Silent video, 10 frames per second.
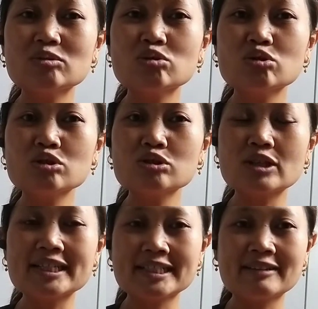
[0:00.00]
ngurus
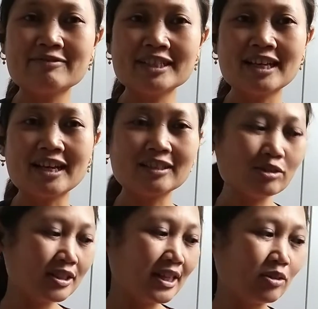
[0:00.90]
STN visa
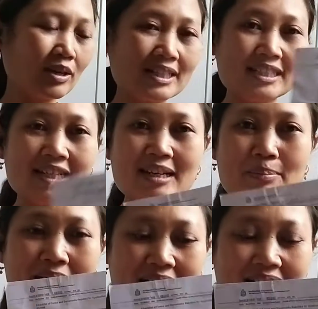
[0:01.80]
terus dia tuh kasih
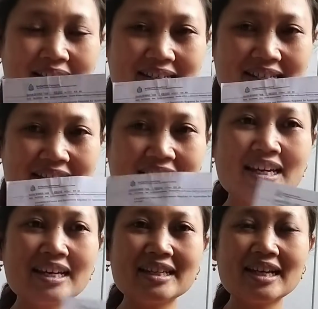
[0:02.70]
lembaran ini
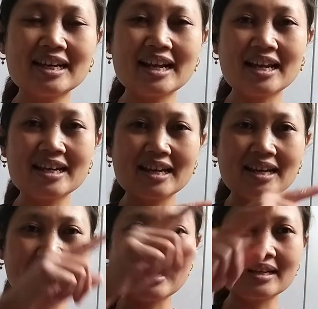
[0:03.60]
dan
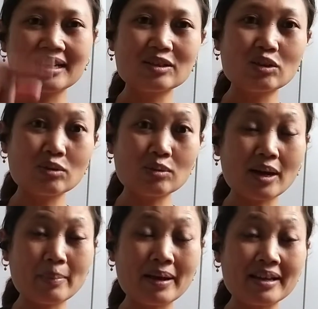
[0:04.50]
ada dok
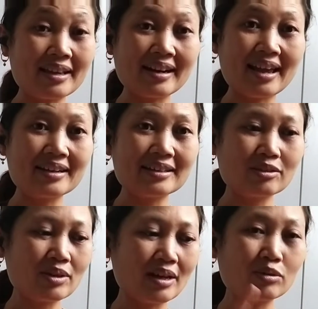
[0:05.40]
apa yang lain
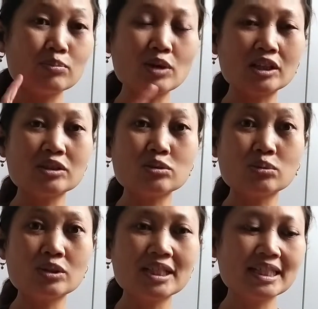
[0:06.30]
gitu ya buat
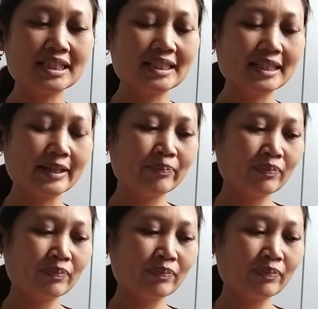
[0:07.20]
suruh diisi